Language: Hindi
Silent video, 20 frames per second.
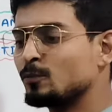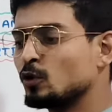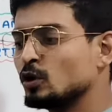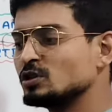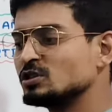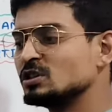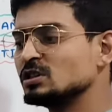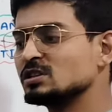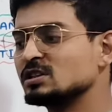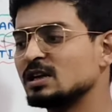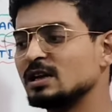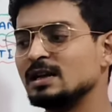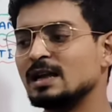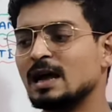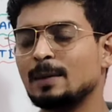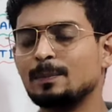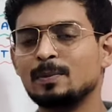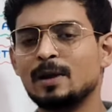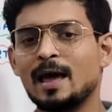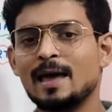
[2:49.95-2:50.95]
आप कोई चीज़ के
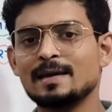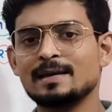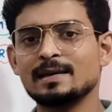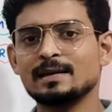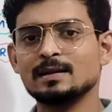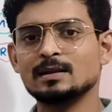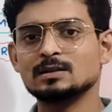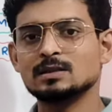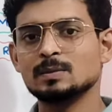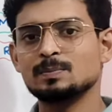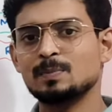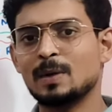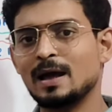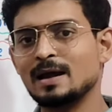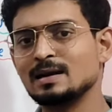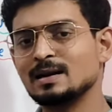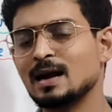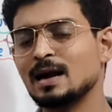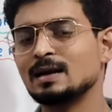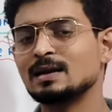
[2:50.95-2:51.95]
लिए अप्लाई किए जैसे
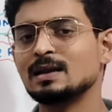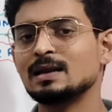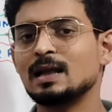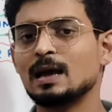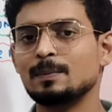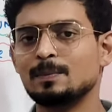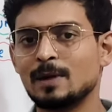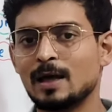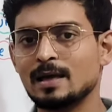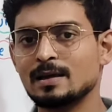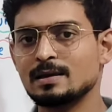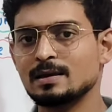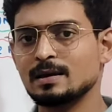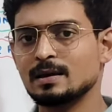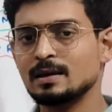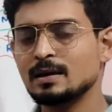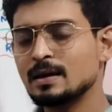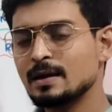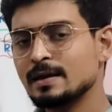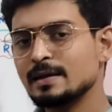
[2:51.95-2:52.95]
पैन कार्ड के लिए अप्लाई
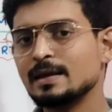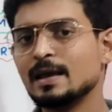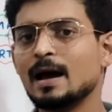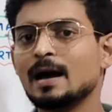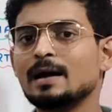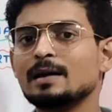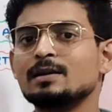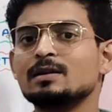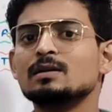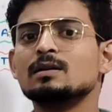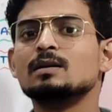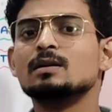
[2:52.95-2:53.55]
किए या